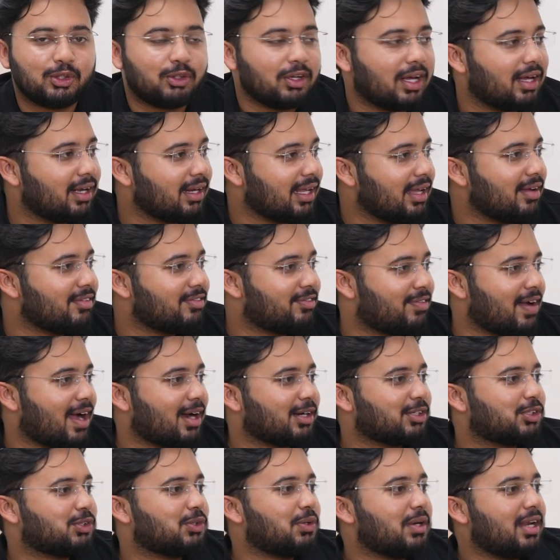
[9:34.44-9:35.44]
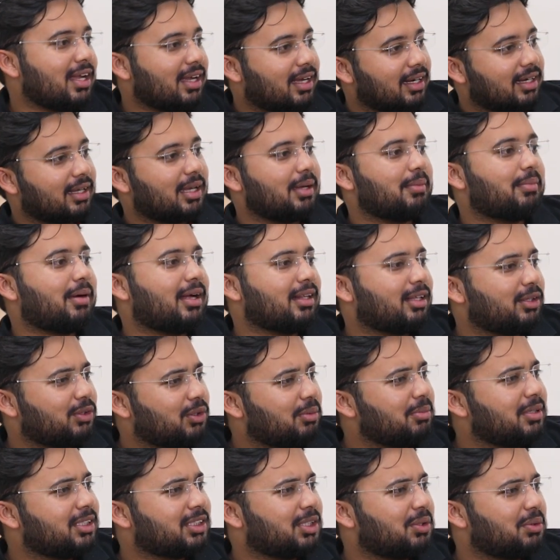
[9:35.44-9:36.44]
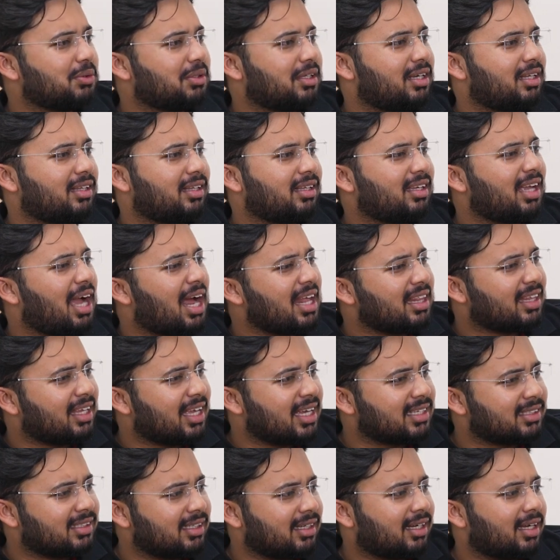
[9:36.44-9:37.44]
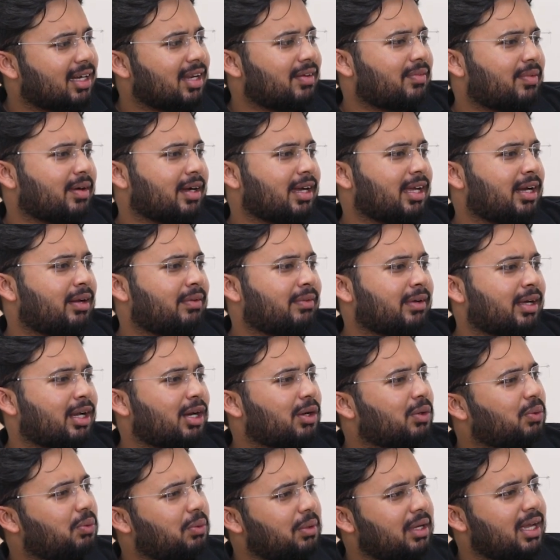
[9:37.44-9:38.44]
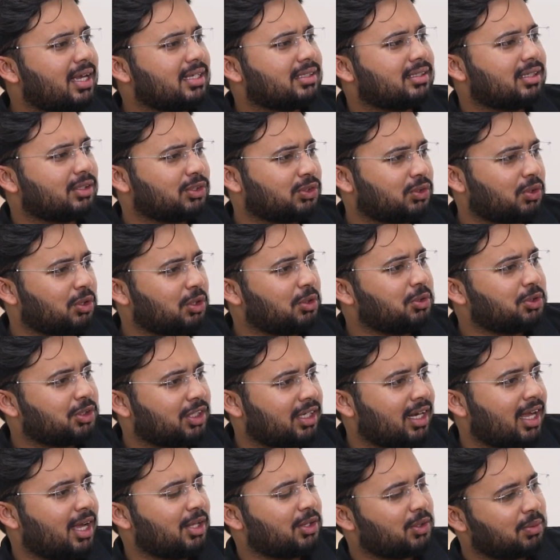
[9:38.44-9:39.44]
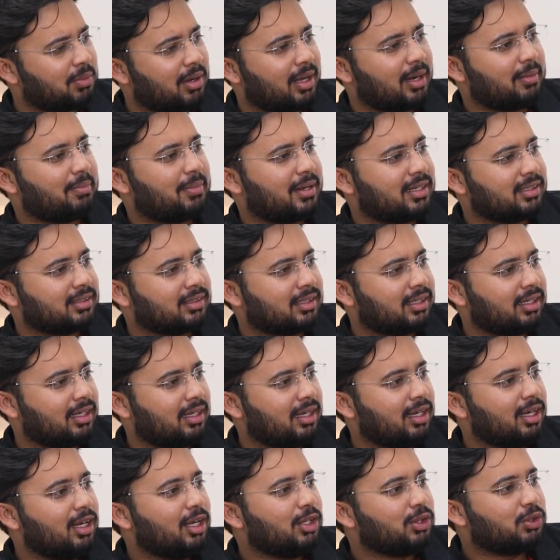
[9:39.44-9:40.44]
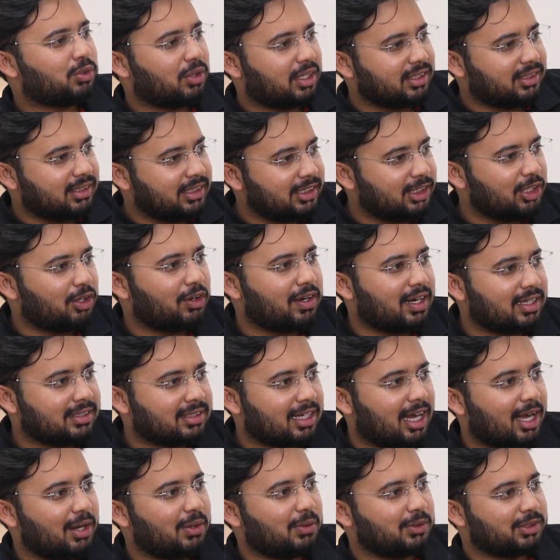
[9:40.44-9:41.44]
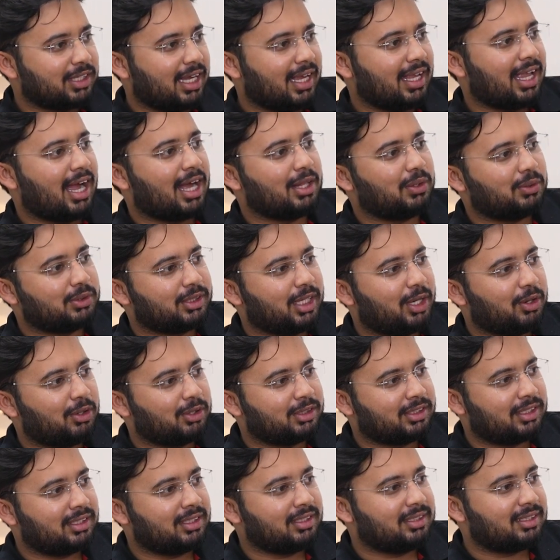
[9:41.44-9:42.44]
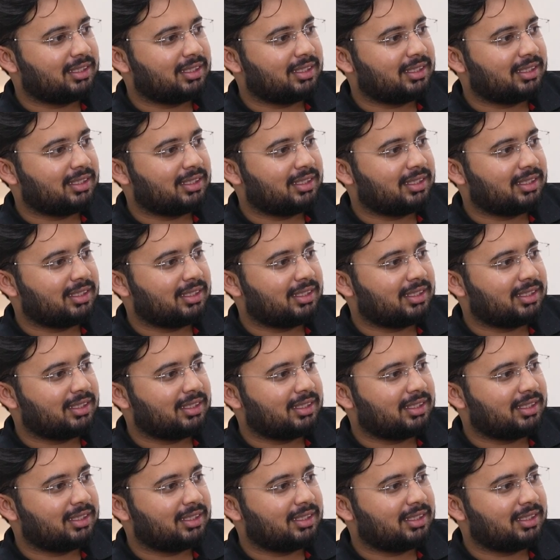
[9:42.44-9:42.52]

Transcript: तो यार ये फैक्ट्स को लेकर के बातें तो हमेशा होती रहती हैं याद कैसे करें वगैरह वगैरह कोई ऐसा सोल्यूशन है तुम्हारे पास कि थोड़ा चीज़ें और आसान हो जाएँ याद हो जाएँ और जल्दी